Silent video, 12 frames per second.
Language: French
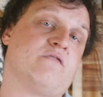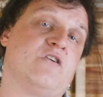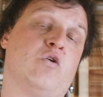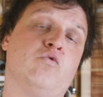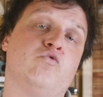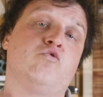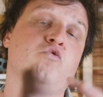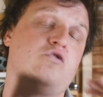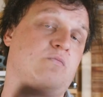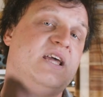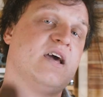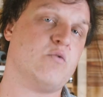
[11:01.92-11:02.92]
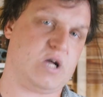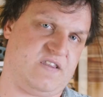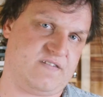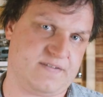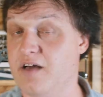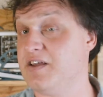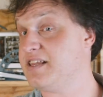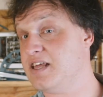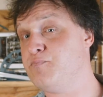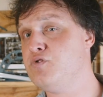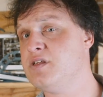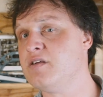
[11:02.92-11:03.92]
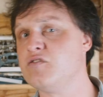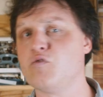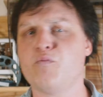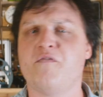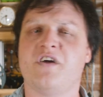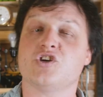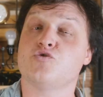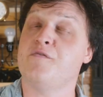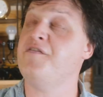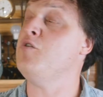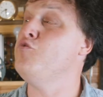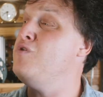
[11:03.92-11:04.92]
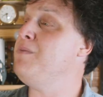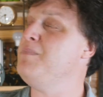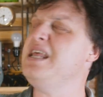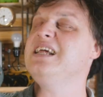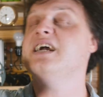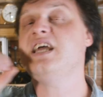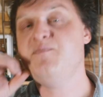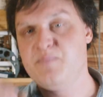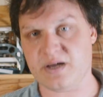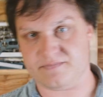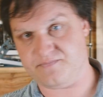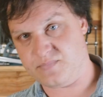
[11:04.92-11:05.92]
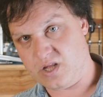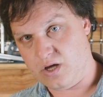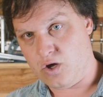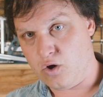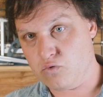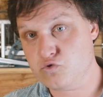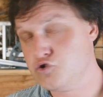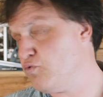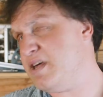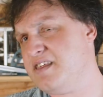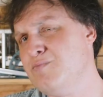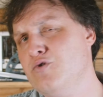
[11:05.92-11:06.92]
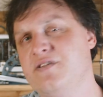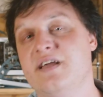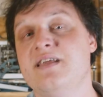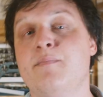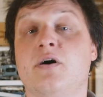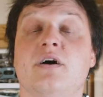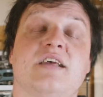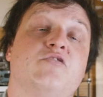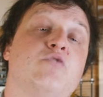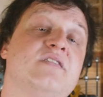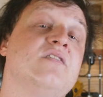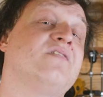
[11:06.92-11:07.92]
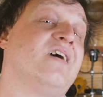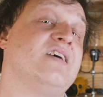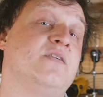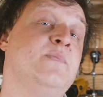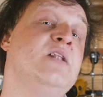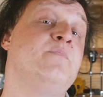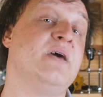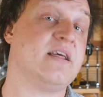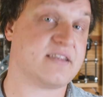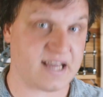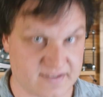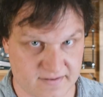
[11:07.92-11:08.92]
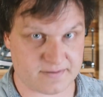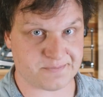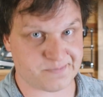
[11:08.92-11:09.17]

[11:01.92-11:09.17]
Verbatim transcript: d'environ 12 MW. Avec cette puissance, on peut faire chauffer 8000 grilles d'un, ou jouer simultanément à 73 000 PS4,